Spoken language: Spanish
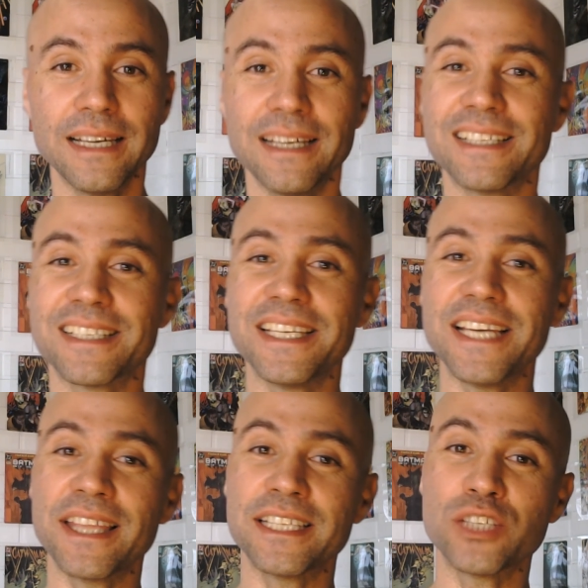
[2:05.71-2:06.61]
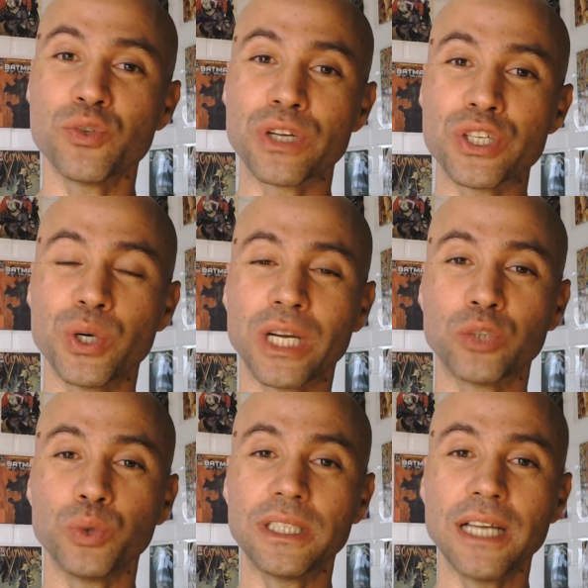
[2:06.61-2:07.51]
es que ya desde su versión
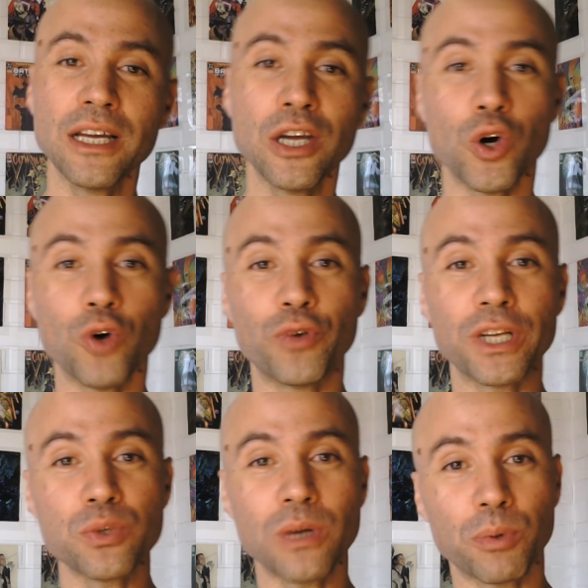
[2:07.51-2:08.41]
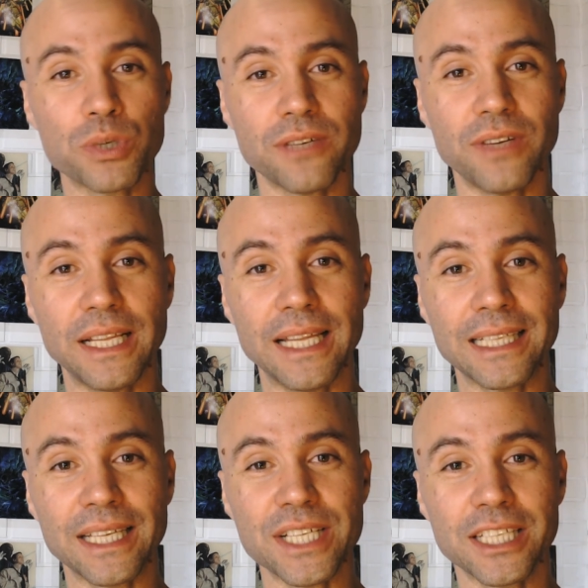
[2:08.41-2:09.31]
gratuita ofrece una posibilidad
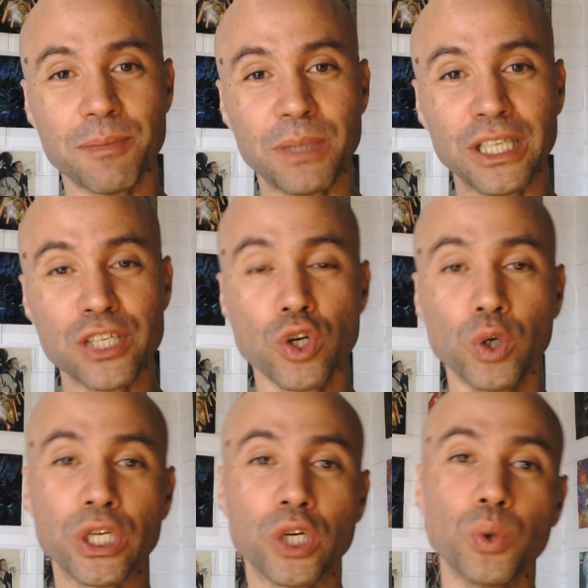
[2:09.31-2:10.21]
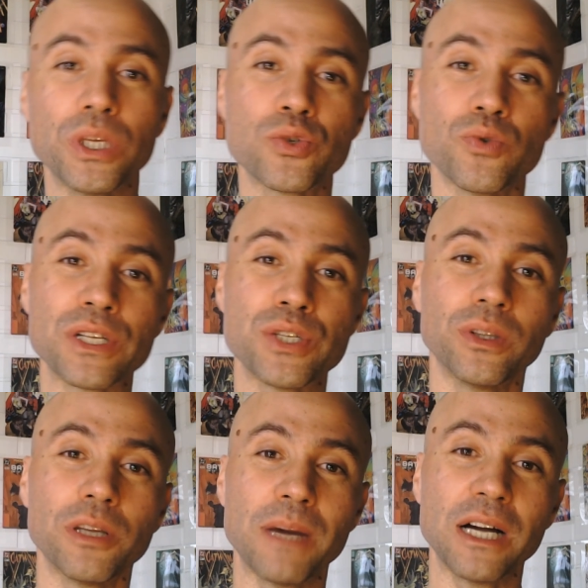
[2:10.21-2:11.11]
que ChatGPT solo incluye en su versión
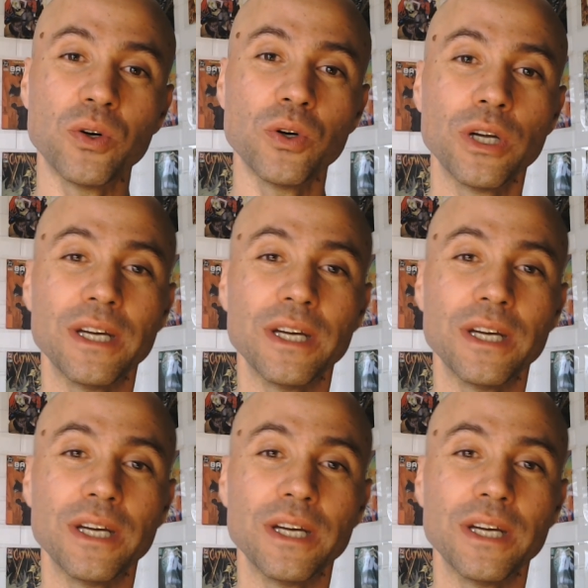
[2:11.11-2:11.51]
de pago,